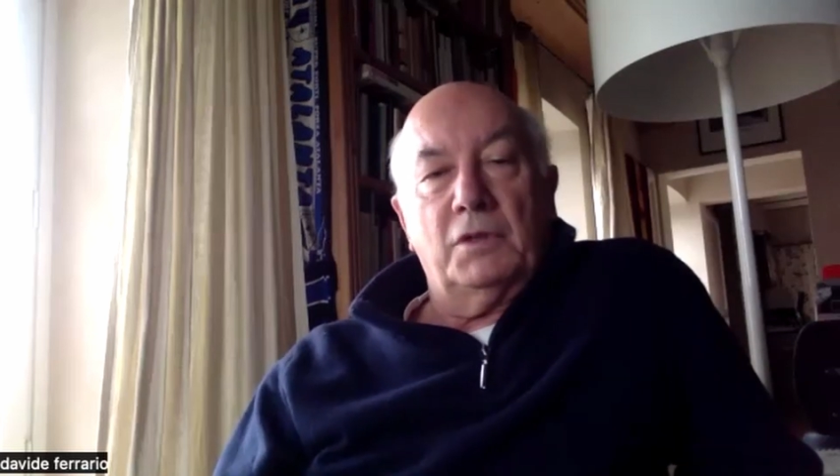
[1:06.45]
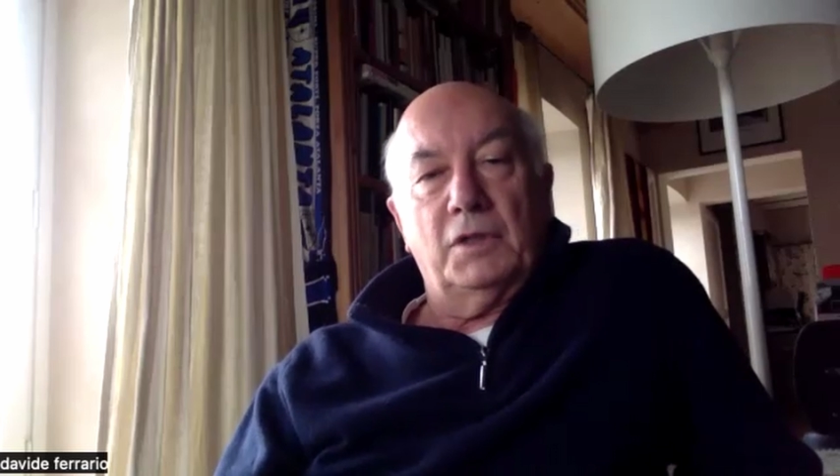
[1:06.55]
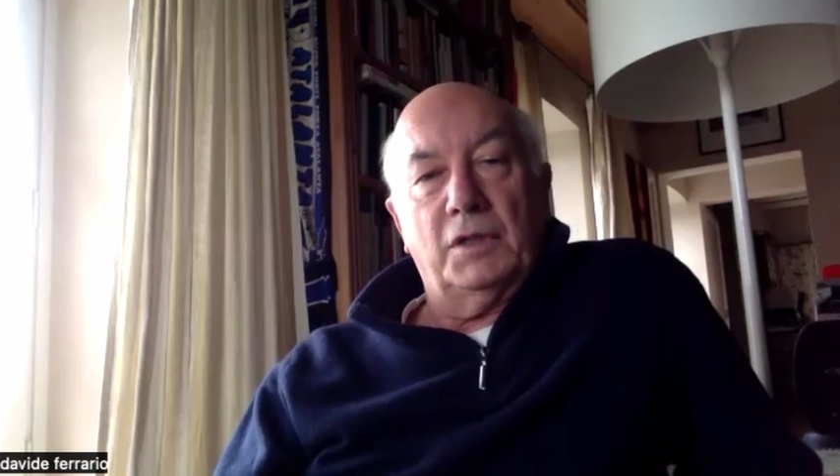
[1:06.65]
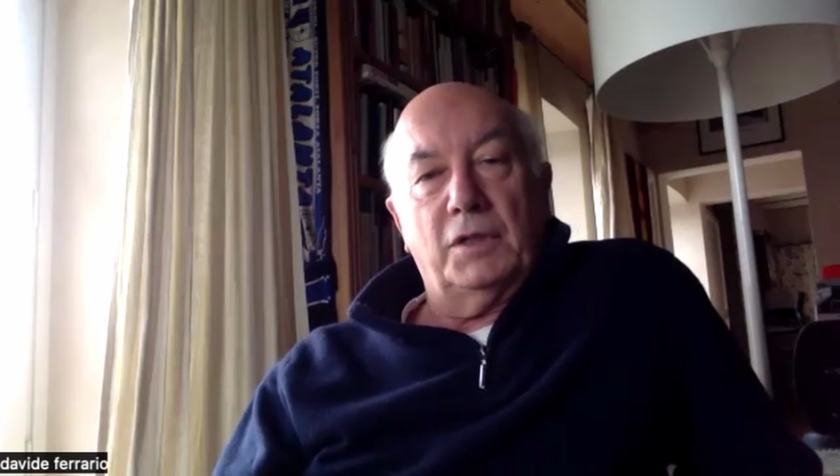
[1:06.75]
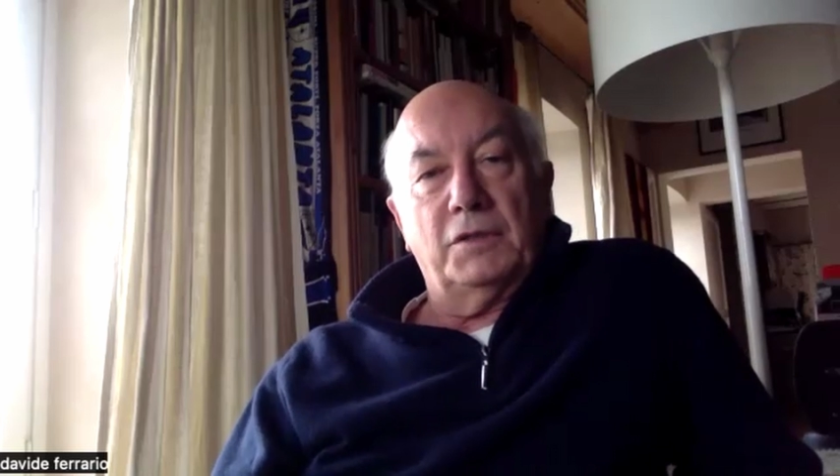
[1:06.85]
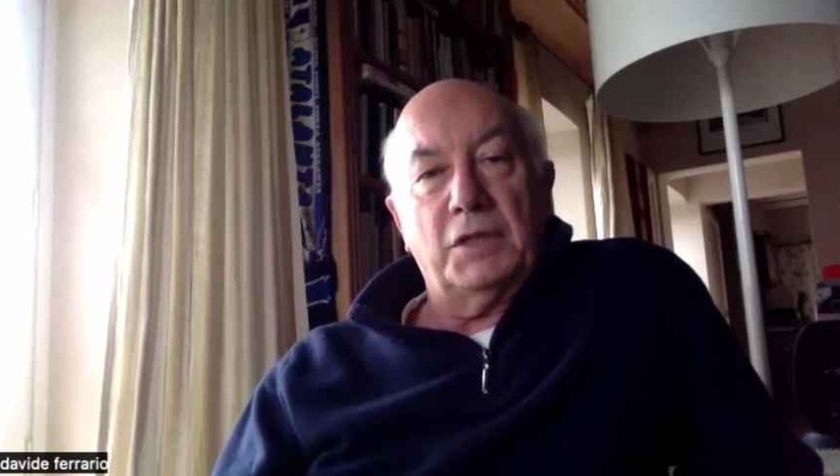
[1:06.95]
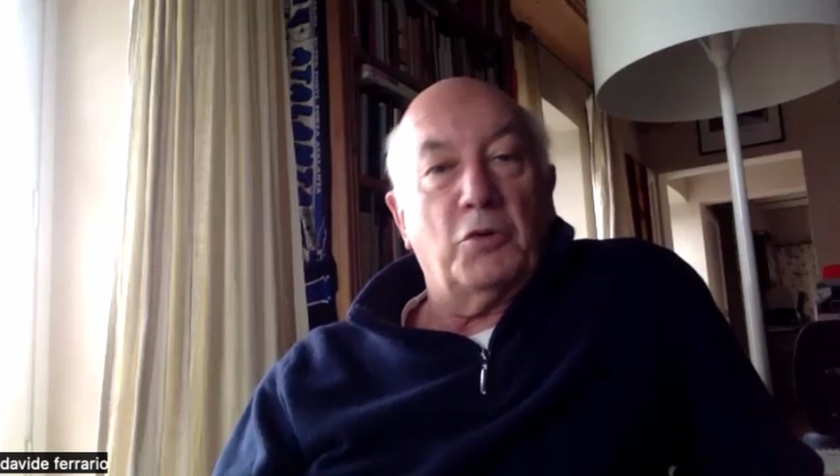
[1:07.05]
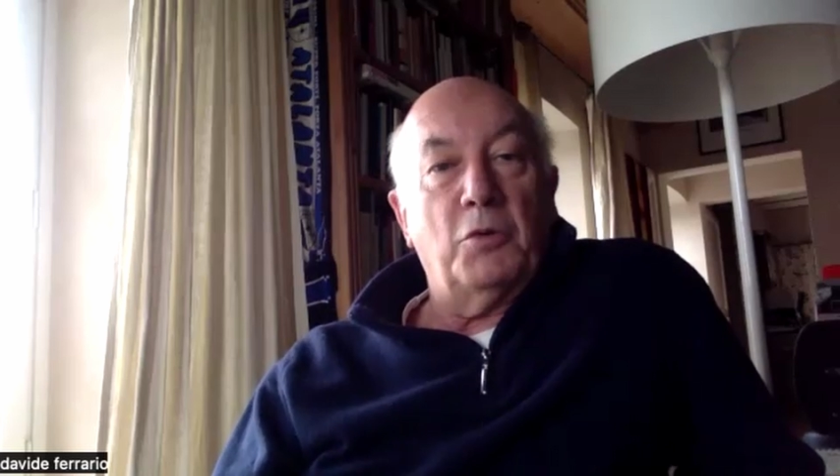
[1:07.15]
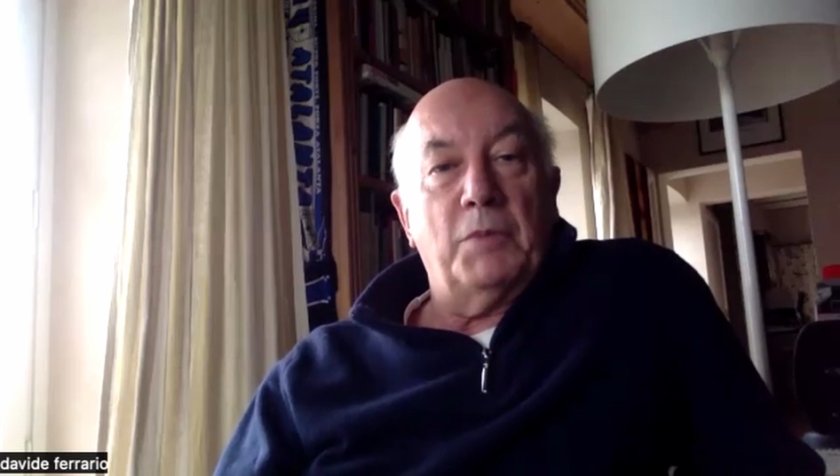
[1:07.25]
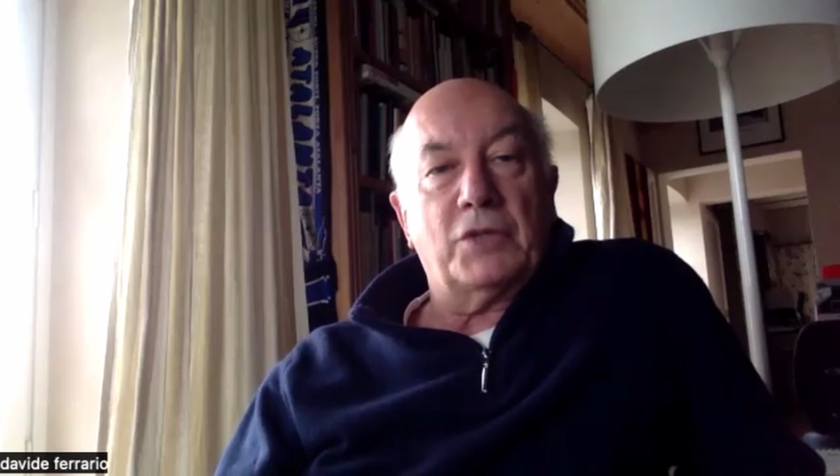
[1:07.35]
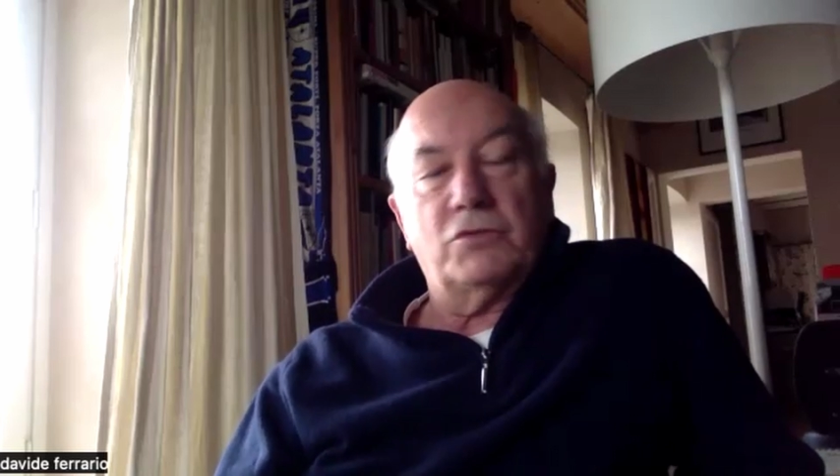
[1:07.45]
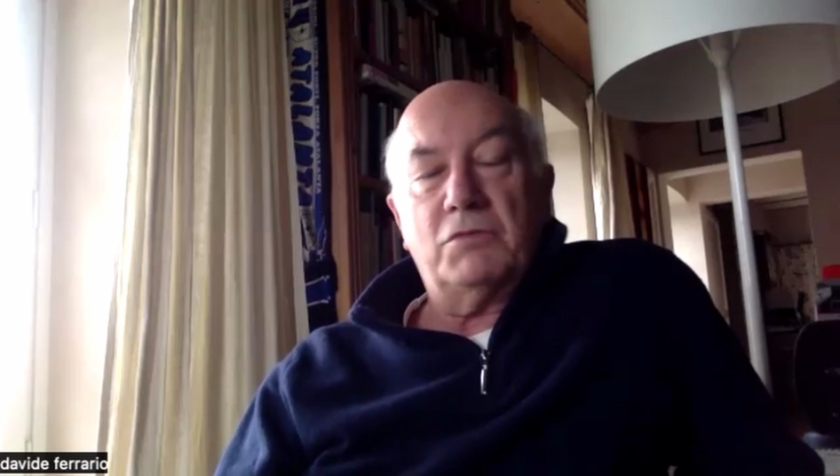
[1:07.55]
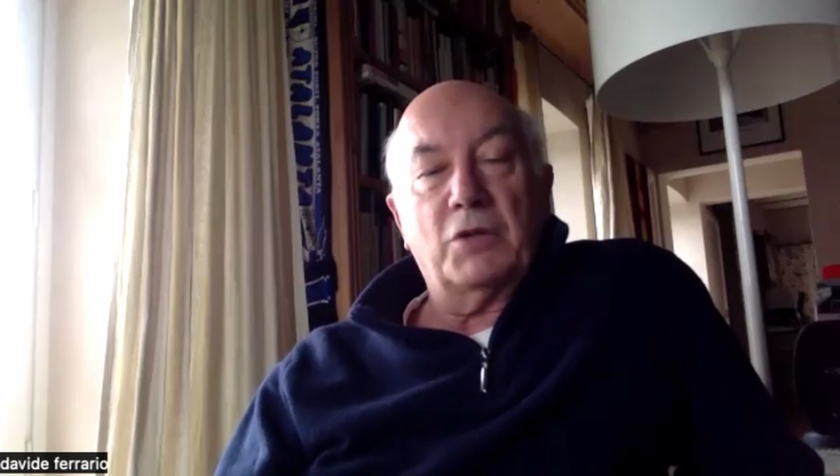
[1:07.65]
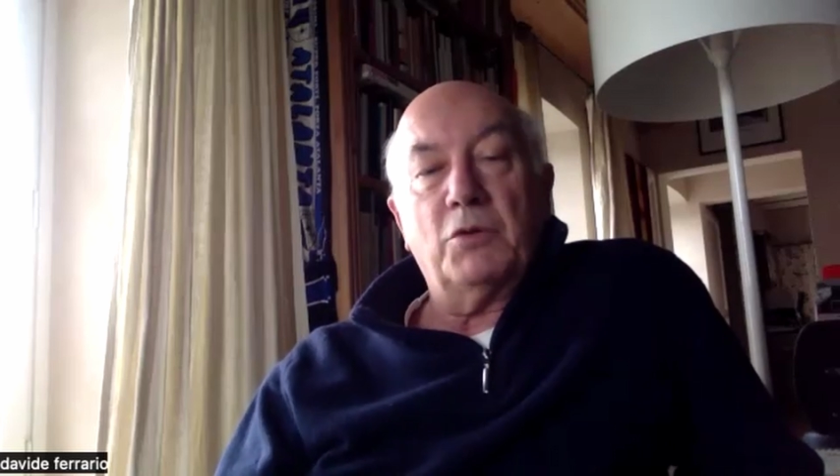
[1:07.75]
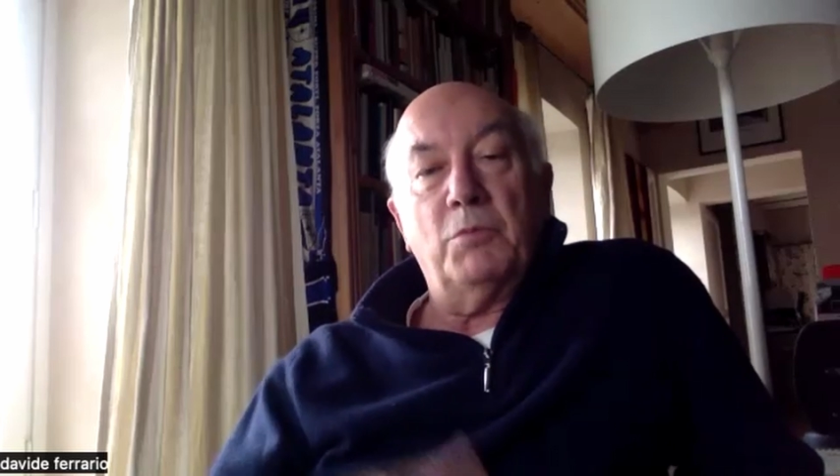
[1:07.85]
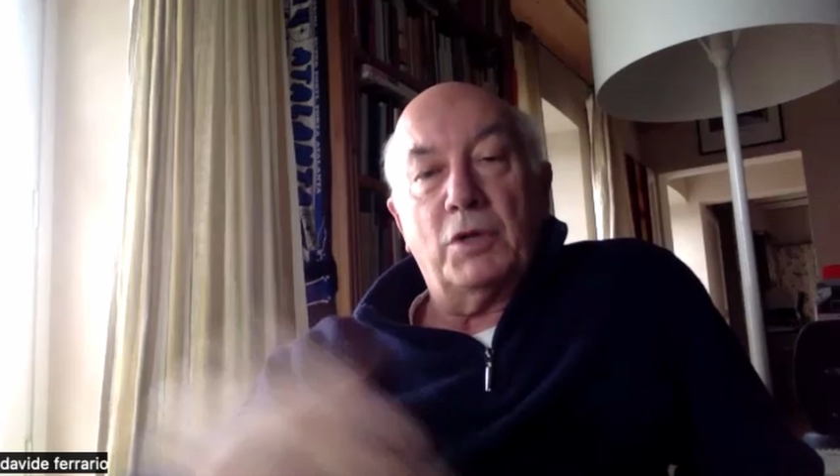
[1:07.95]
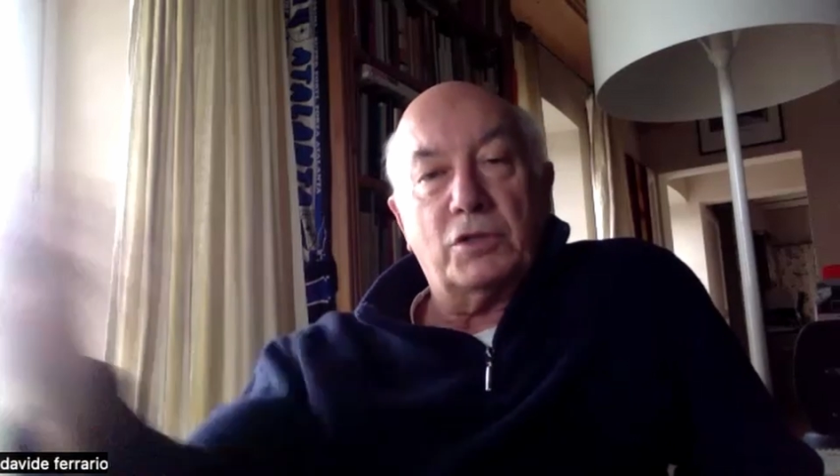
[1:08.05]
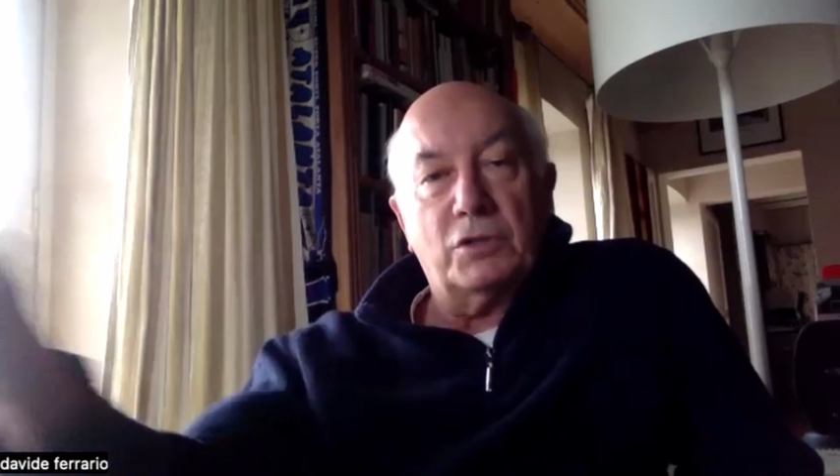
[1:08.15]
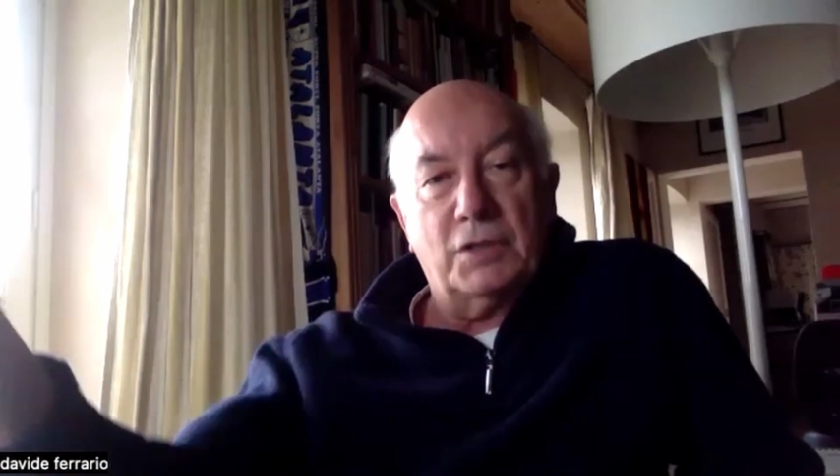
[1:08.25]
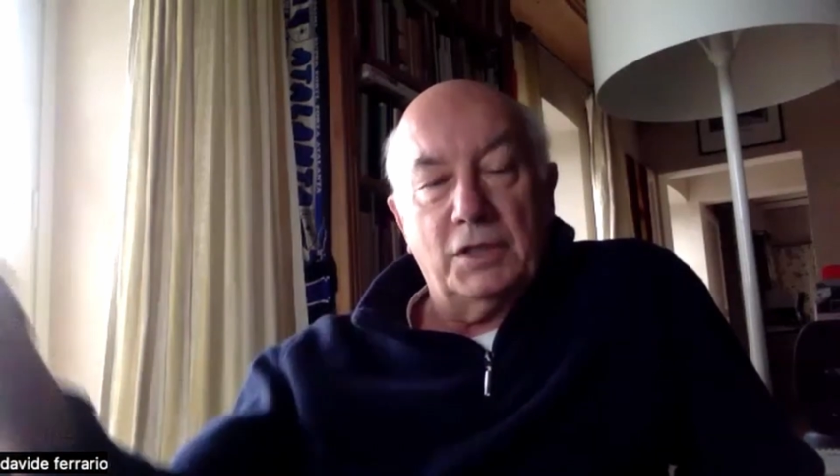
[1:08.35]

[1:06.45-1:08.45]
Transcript: uh, dei, commer- dei, commercial,